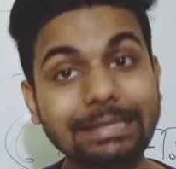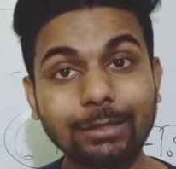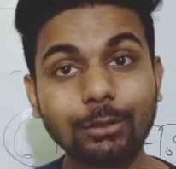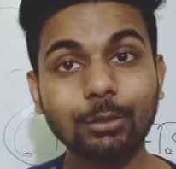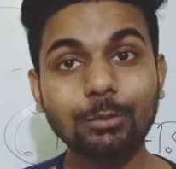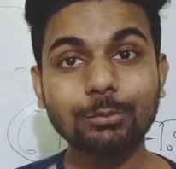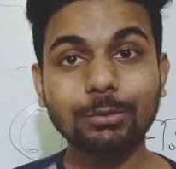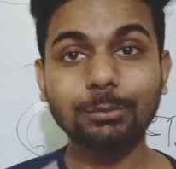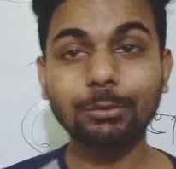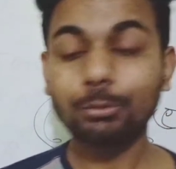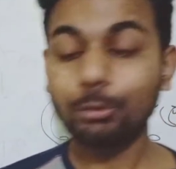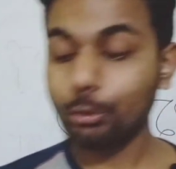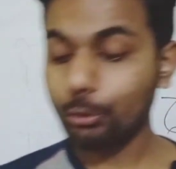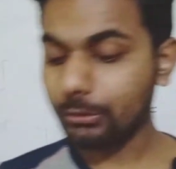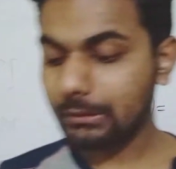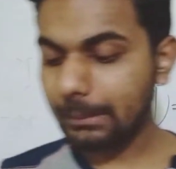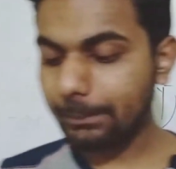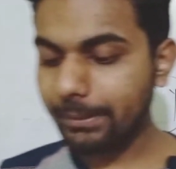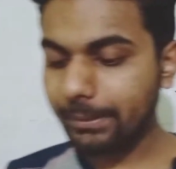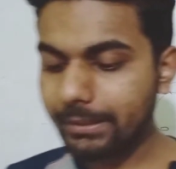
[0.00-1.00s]
কীরকম শব্দ তৈরি
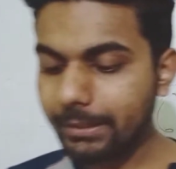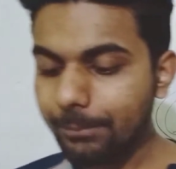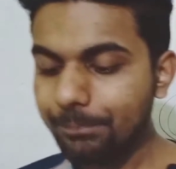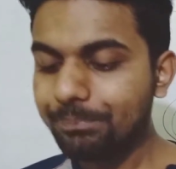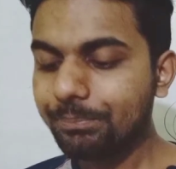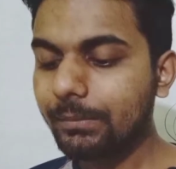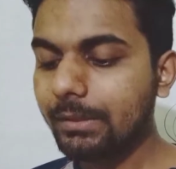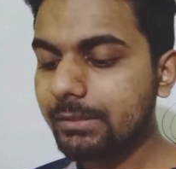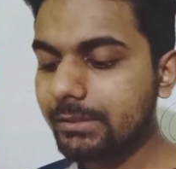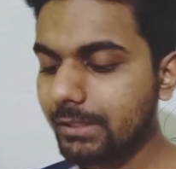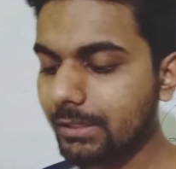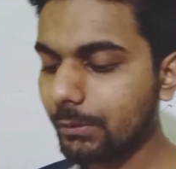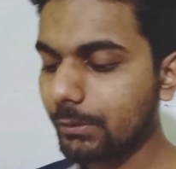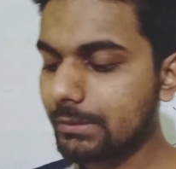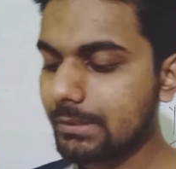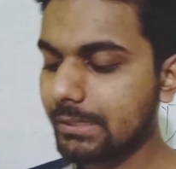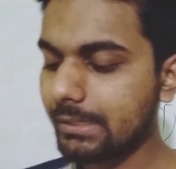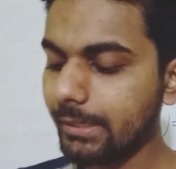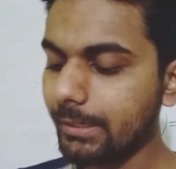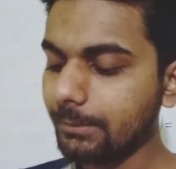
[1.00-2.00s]
করতে পারি সেটা
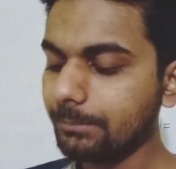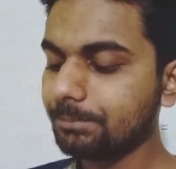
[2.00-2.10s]
হচ্ছে